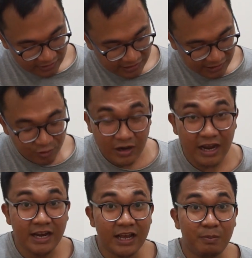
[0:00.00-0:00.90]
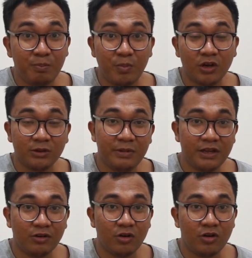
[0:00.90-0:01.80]
dan juga ada port
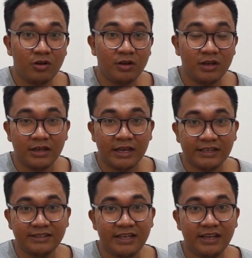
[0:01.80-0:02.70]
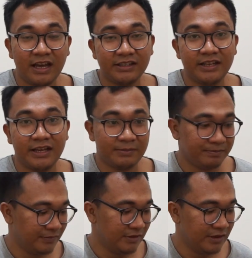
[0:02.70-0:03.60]
micro SD cardnya.
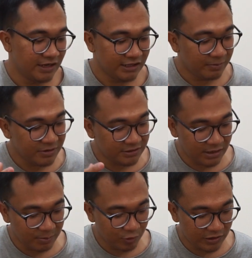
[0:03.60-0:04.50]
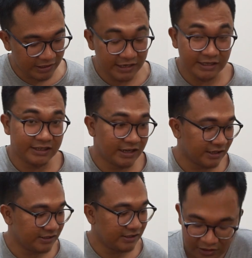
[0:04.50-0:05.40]
Jadi kita bisa menggunakan SD
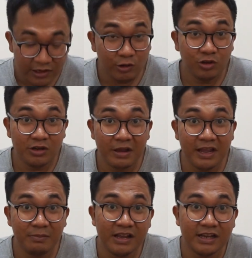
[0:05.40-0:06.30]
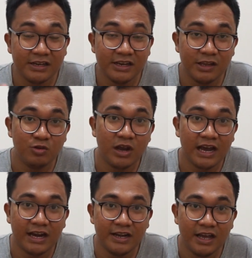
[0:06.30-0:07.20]
card di sini. Nah, untuk di bagian belakang dia juga
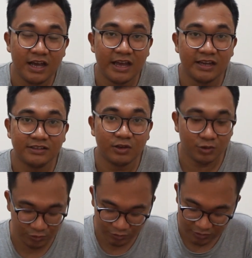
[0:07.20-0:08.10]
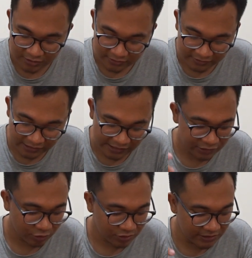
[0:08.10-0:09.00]
ada exhaust grill
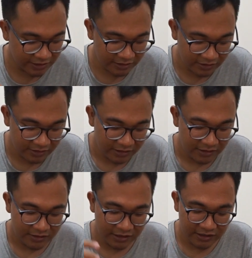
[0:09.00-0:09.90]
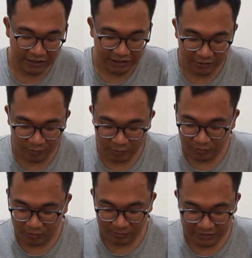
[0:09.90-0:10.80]
exhaustnya. Jadi
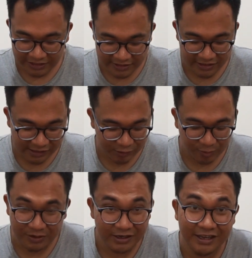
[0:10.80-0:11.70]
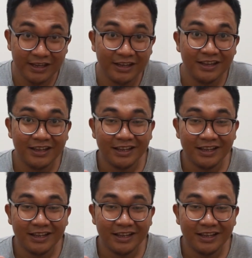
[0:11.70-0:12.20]
kayaknya laptop ini